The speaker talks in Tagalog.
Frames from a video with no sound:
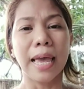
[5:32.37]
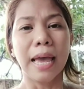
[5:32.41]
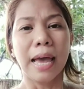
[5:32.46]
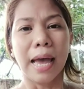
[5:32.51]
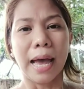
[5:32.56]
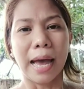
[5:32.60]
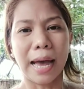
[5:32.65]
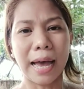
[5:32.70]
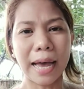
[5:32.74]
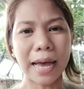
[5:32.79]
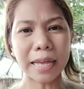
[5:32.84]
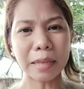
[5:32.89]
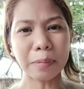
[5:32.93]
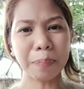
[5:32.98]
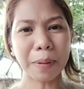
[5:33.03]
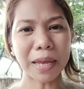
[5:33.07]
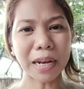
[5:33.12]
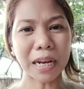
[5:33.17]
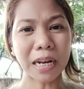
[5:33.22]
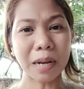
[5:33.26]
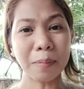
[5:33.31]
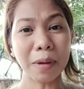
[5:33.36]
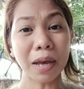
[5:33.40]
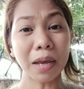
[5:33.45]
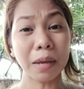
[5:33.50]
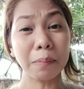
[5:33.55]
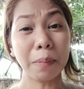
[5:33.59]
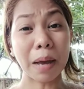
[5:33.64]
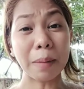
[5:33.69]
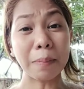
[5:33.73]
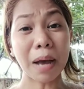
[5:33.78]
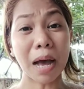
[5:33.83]
at para naman kay
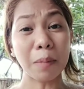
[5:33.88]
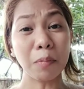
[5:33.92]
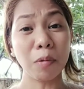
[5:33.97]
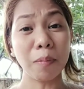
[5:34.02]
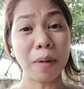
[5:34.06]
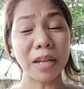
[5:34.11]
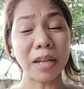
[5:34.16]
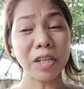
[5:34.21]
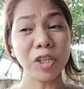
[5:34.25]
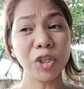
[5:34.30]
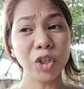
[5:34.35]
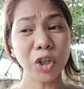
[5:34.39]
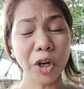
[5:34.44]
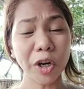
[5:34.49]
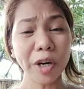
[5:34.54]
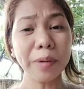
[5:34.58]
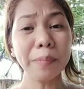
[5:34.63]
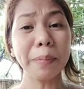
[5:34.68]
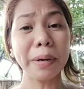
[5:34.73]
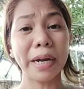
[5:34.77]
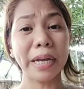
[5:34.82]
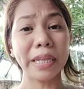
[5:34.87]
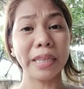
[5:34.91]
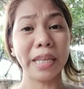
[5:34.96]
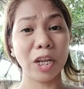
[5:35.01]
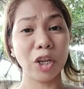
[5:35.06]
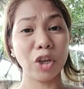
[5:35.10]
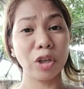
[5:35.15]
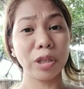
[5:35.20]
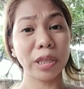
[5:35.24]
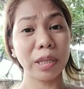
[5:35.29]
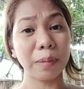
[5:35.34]
BAM Amo Manager maganda
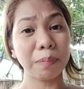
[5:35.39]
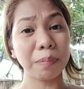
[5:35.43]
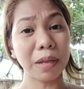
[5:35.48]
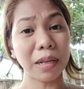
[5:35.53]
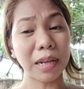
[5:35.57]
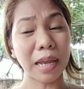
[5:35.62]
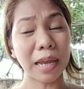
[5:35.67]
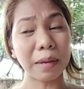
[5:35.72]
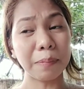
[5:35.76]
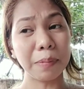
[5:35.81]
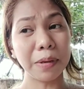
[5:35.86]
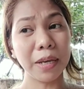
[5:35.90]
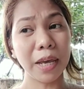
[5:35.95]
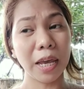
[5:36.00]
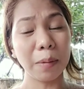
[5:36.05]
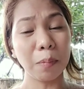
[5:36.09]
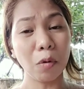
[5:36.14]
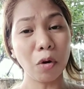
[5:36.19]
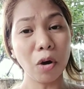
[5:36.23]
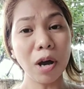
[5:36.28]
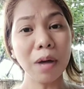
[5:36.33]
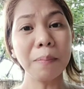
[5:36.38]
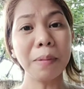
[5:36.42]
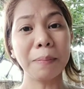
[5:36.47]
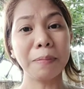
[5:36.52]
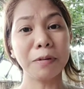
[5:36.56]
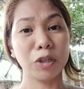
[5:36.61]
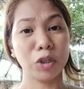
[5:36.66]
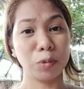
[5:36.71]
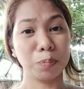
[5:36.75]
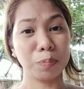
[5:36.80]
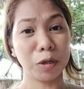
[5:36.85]
rin yung tip na naibigay mo Mag,
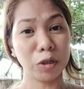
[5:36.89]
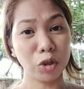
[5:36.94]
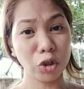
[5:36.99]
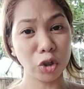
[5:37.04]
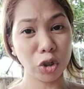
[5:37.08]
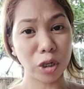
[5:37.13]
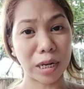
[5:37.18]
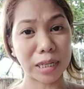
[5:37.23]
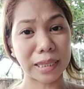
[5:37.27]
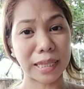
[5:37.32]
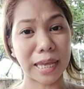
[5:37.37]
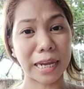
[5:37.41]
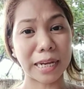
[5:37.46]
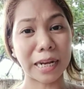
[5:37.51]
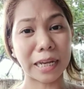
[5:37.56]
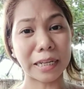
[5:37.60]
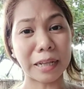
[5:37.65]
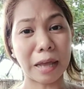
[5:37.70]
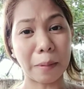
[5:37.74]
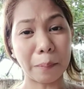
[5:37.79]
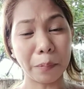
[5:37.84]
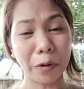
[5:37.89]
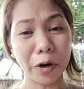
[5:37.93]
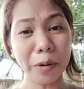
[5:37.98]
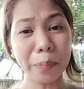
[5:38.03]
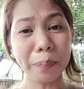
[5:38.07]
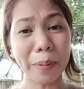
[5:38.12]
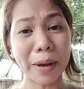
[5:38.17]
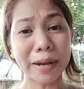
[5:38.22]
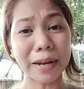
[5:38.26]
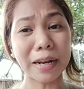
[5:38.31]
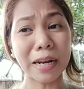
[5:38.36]
magsusulat tayo ng number
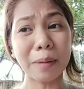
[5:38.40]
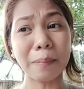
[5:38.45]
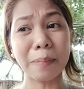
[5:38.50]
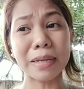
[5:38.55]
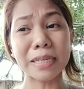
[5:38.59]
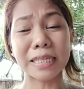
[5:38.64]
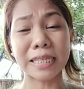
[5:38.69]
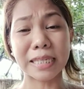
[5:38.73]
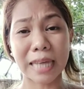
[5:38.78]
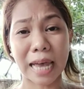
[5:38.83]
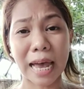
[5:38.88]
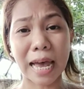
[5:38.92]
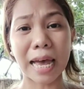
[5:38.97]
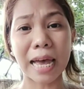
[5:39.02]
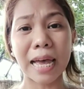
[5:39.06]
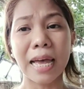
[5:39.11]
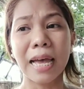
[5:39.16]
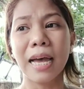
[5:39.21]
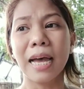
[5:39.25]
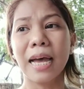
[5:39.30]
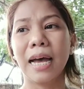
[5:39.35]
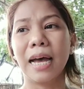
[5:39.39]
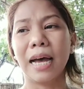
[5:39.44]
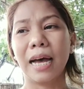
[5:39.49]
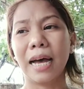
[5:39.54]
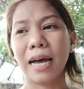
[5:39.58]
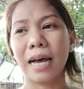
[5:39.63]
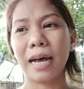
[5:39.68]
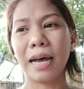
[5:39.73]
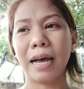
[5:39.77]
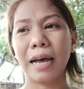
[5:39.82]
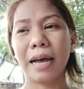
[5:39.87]
para naman sa
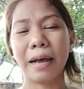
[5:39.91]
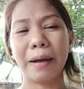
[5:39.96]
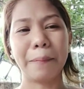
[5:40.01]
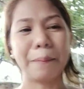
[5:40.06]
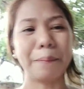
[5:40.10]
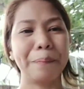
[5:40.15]
um,